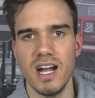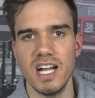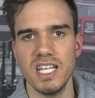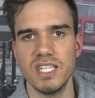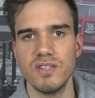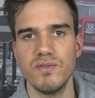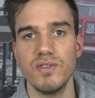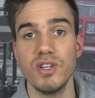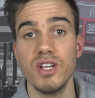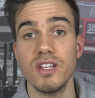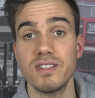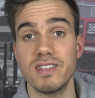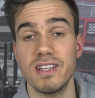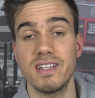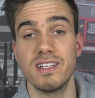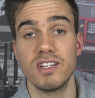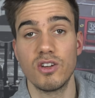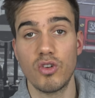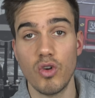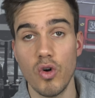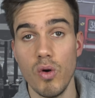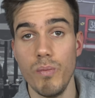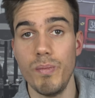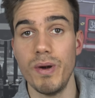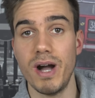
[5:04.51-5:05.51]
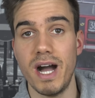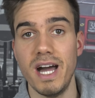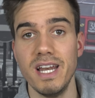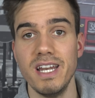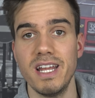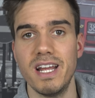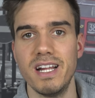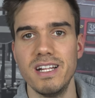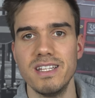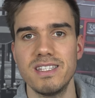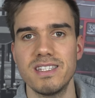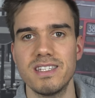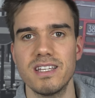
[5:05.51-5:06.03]
Also wenn du jetzt eine Gruppe
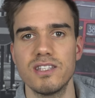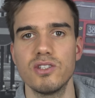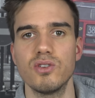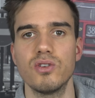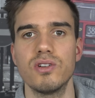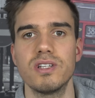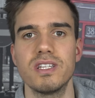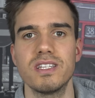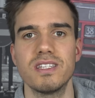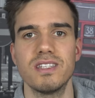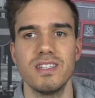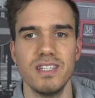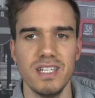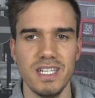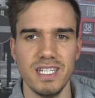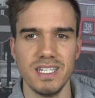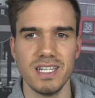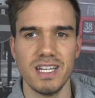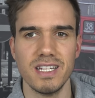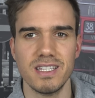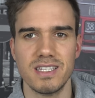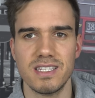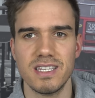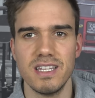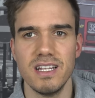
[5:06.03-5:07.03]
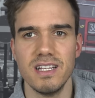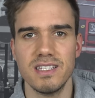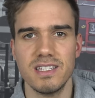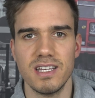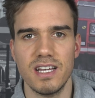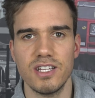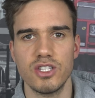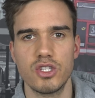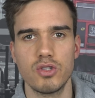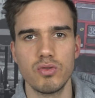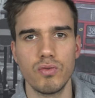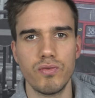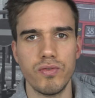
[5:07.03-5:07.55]
anhältst, dann sollte es nicht dein Ziel
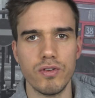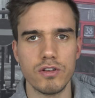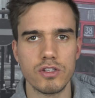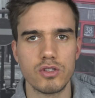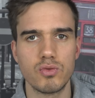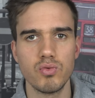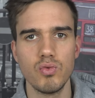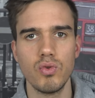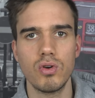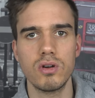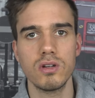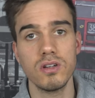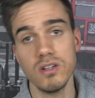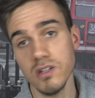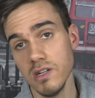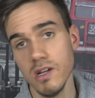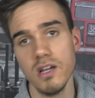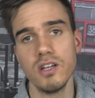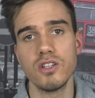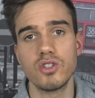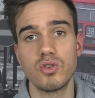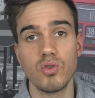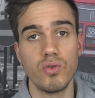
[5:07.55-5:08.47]
sein, zu versuchen,